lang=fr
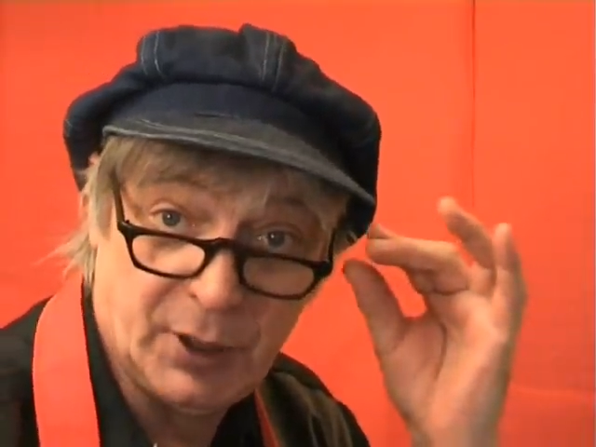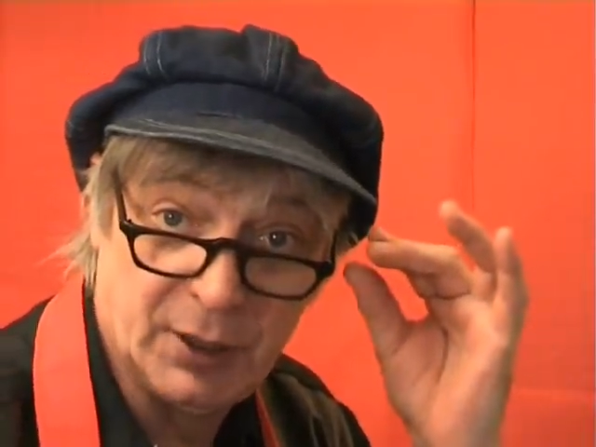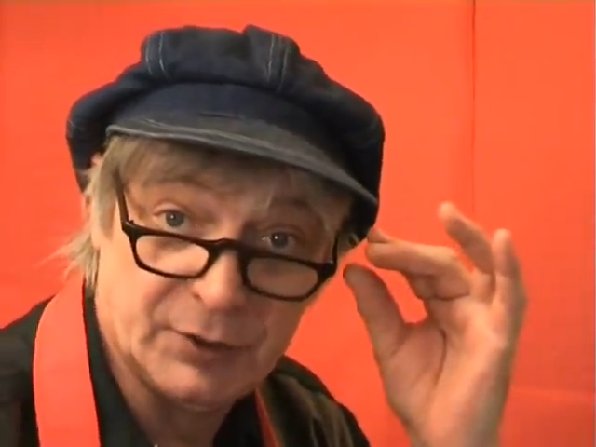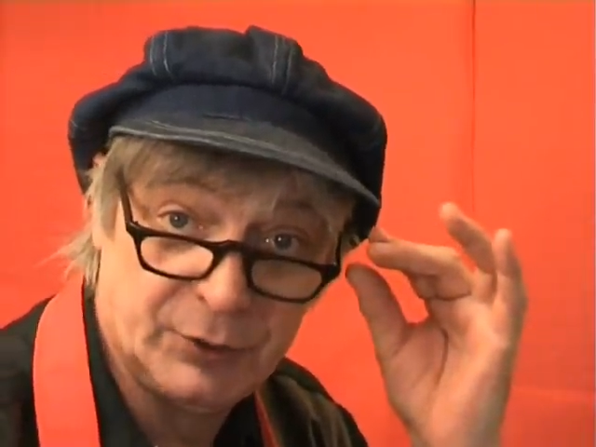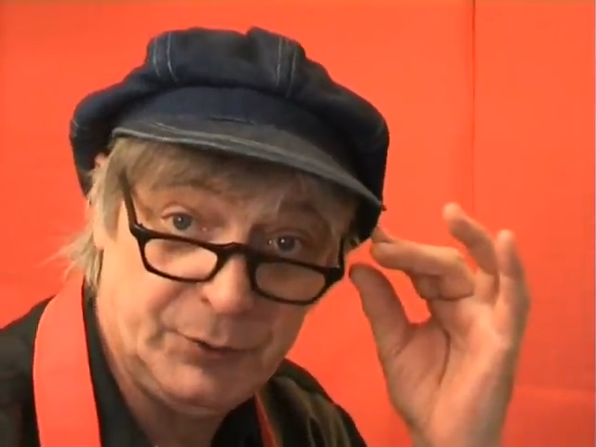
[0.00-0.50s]

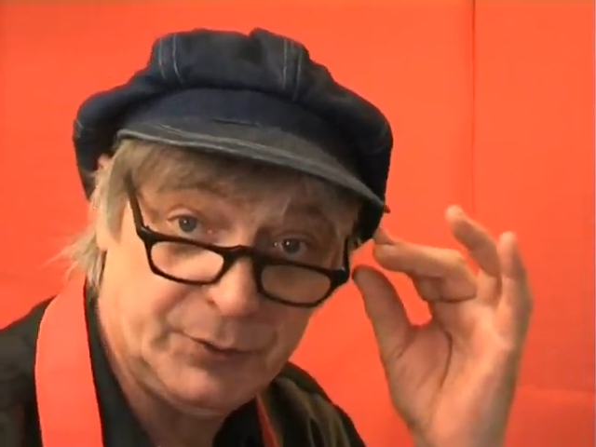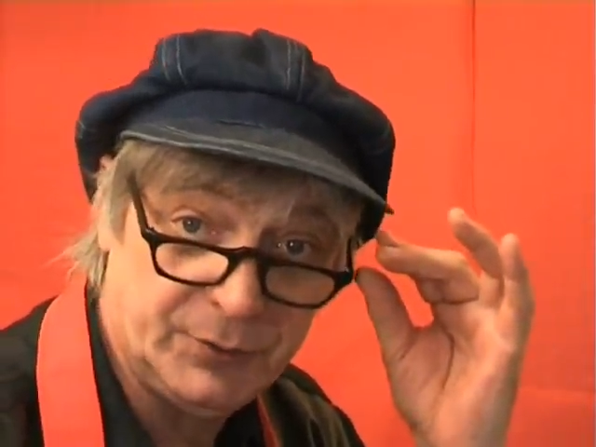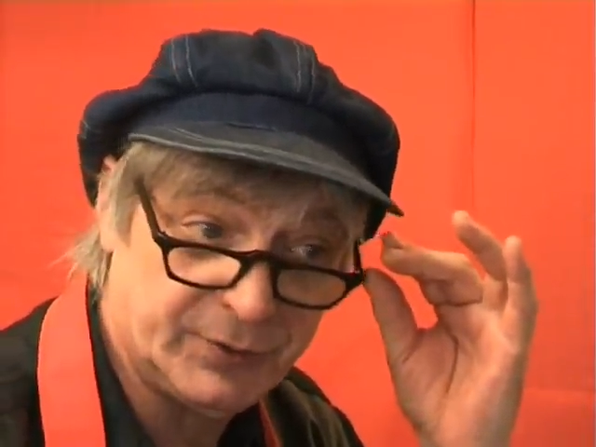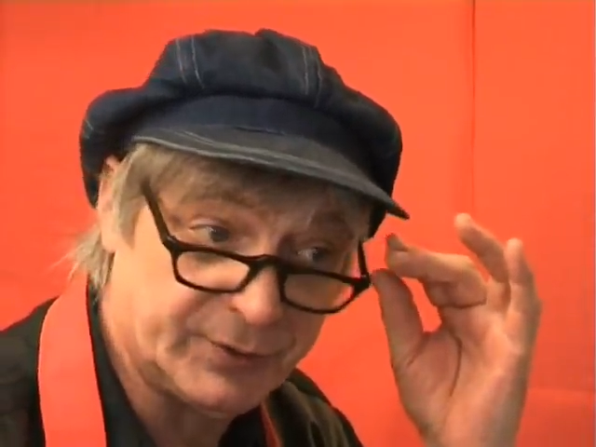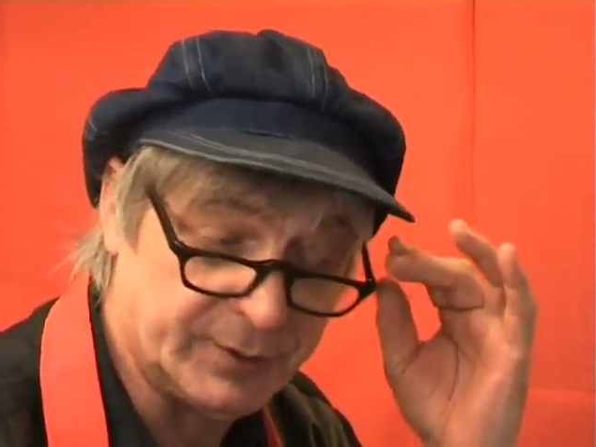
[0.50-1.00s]
Et y a
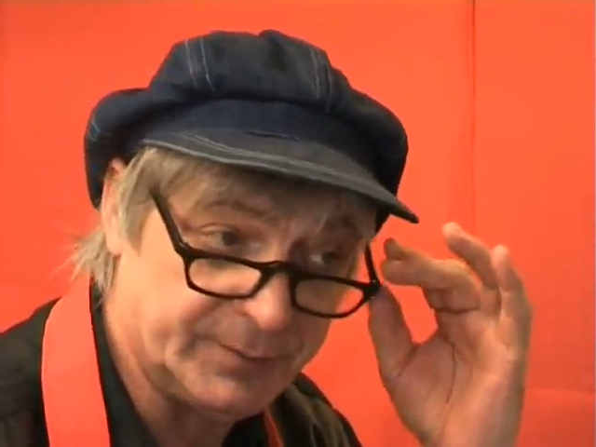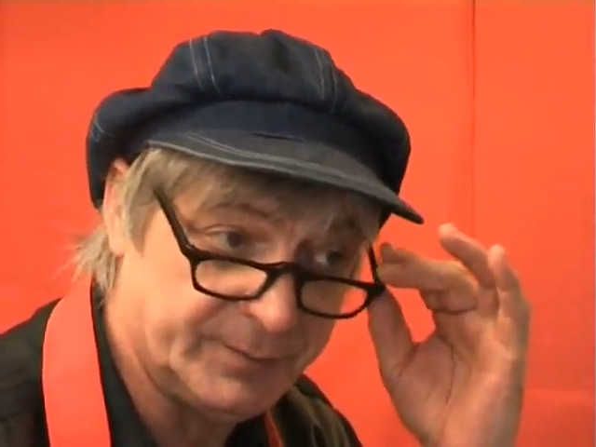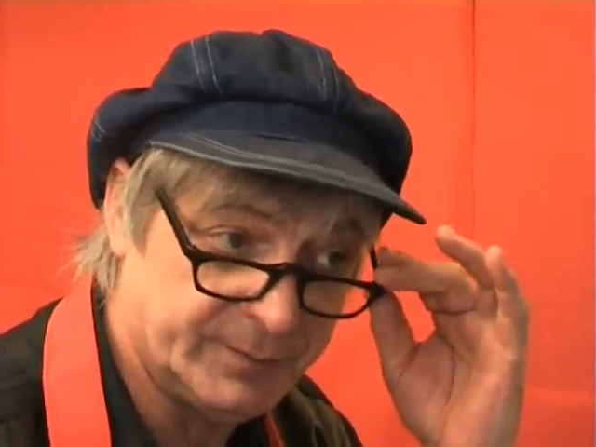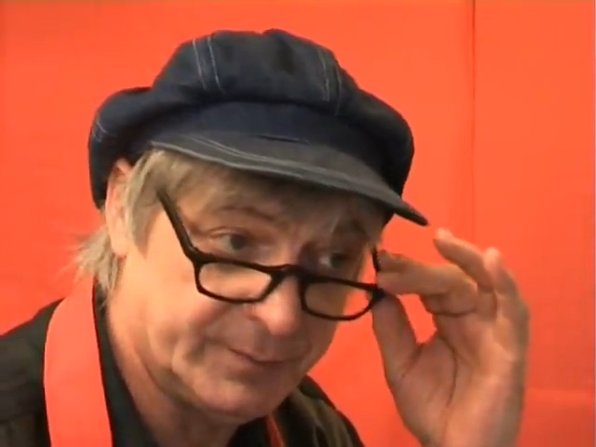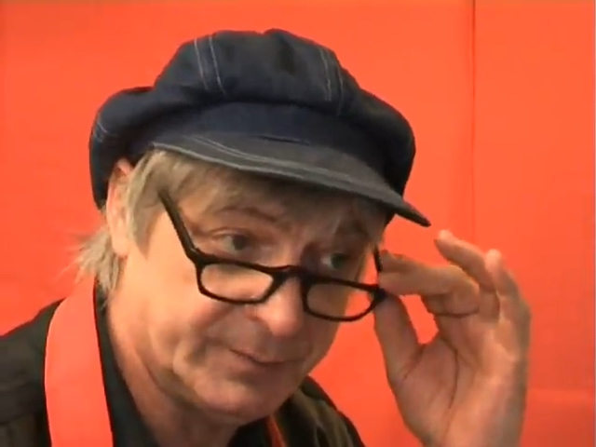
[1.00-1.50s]
plus à
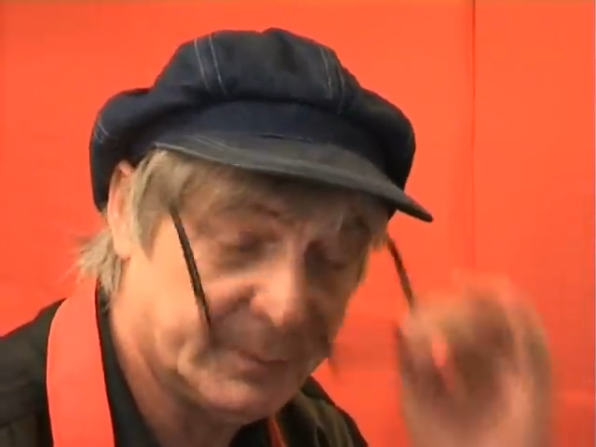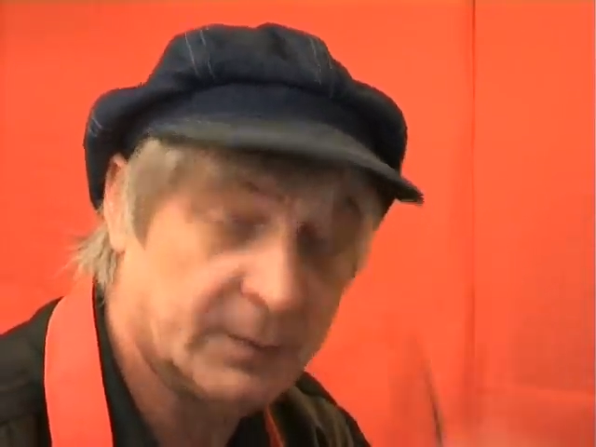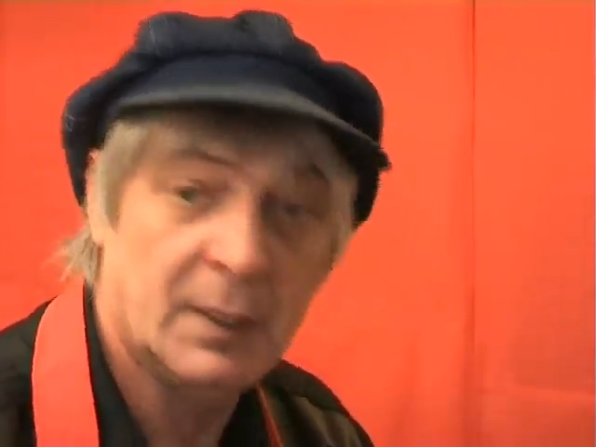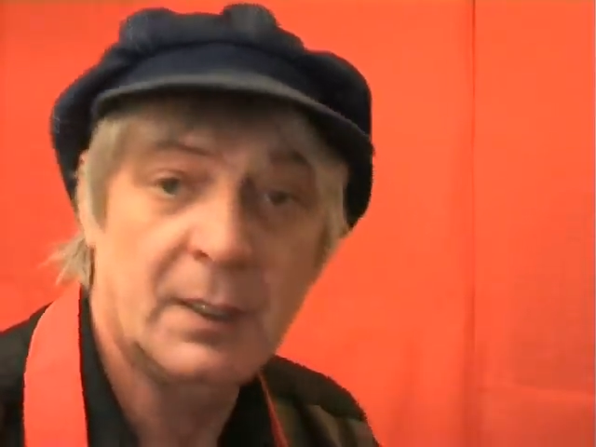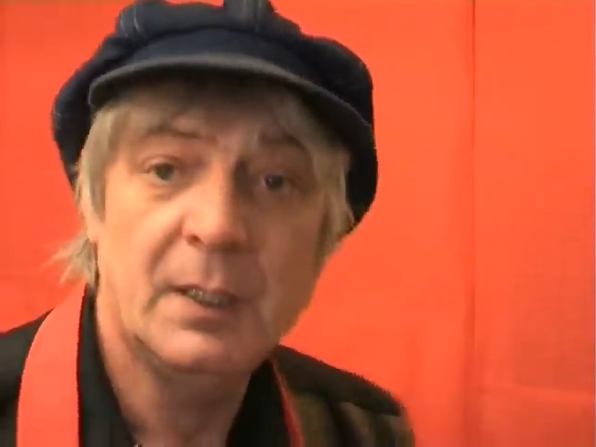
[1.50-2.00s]
oujo qui
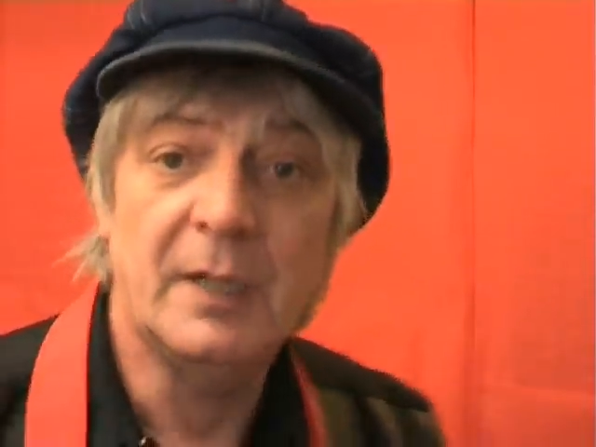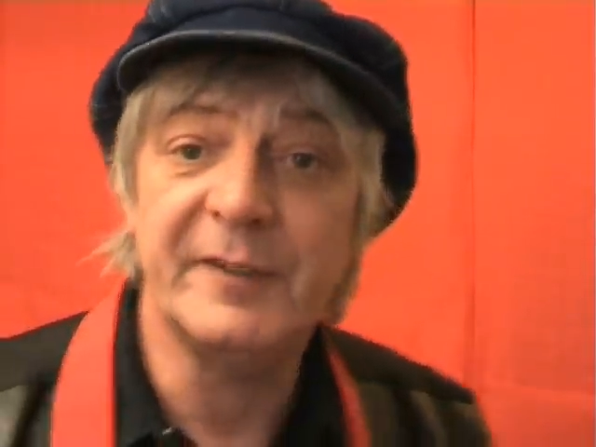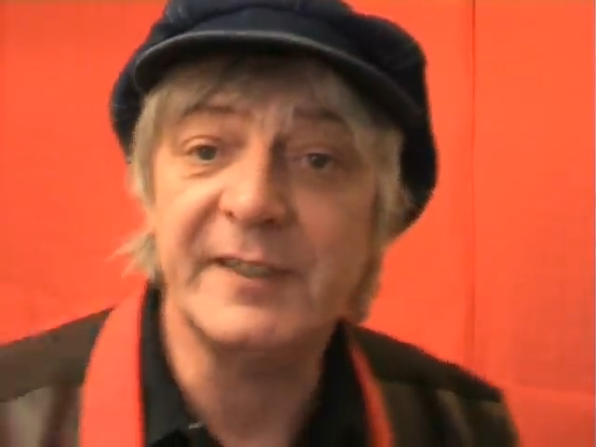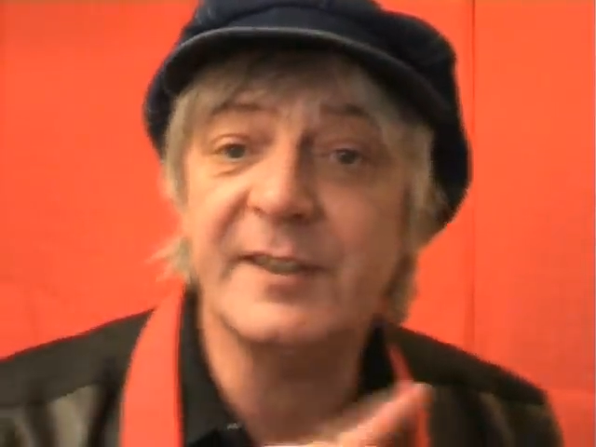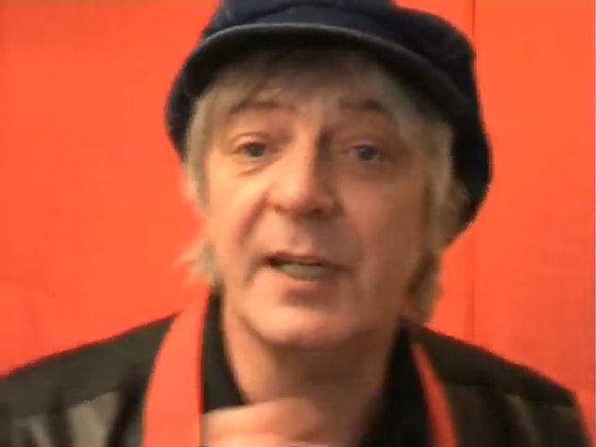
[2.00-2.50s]
s'arrolait
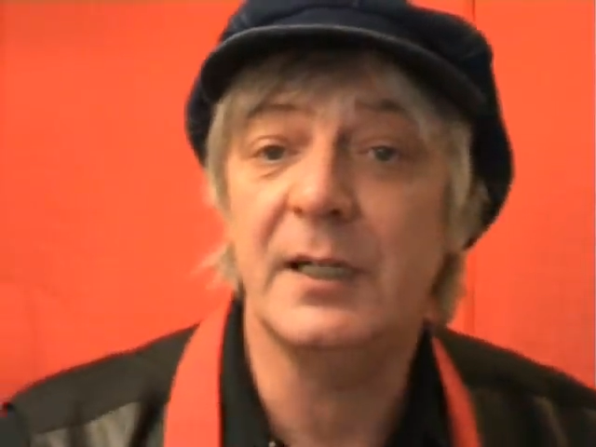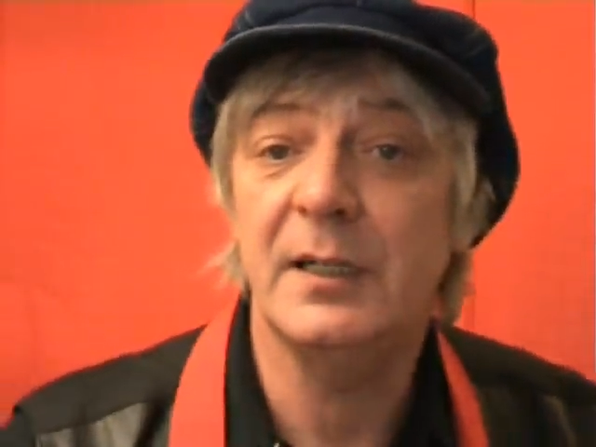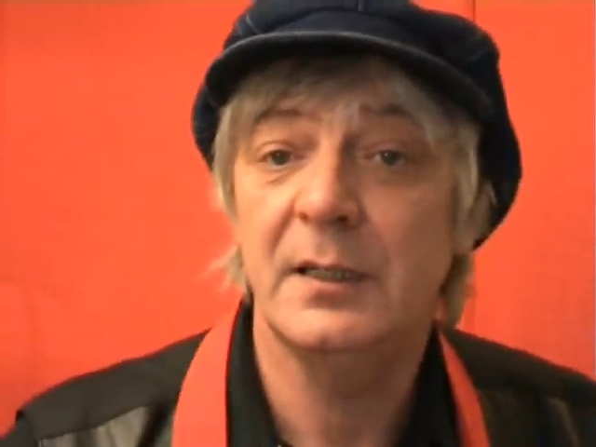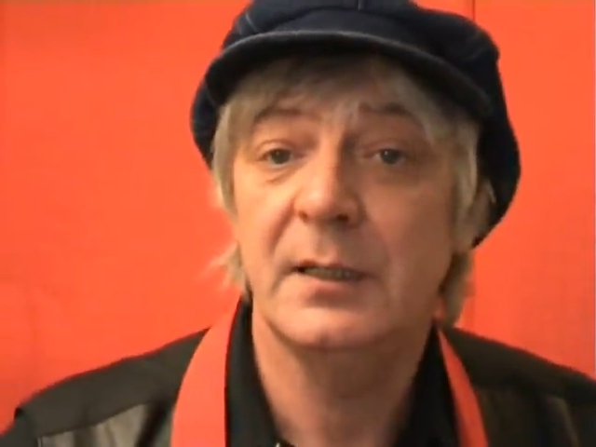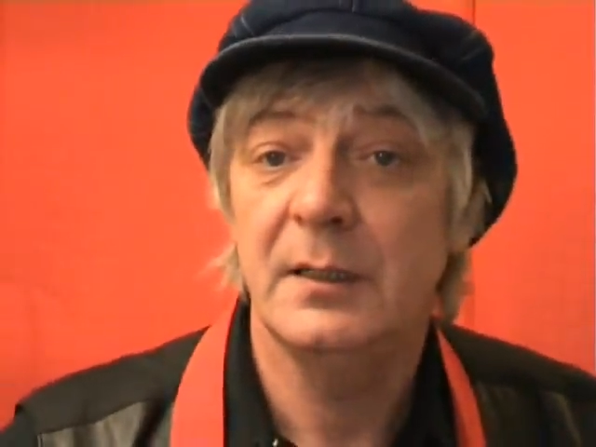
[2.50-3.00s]
chez
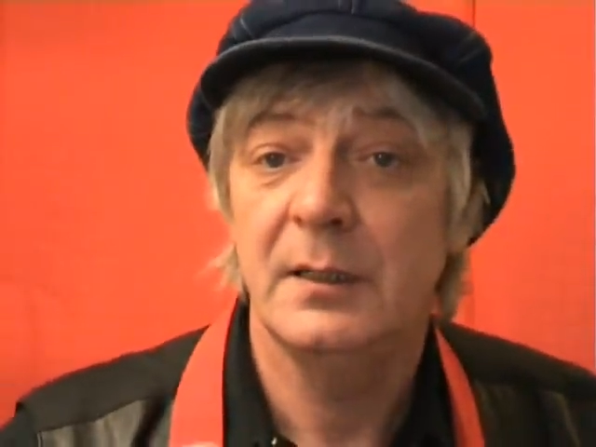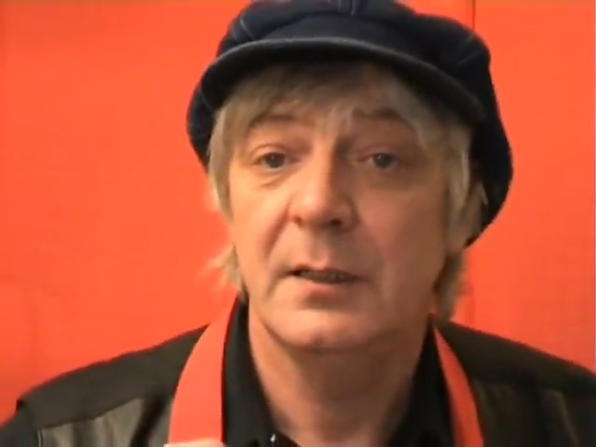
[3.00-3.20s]
Fer.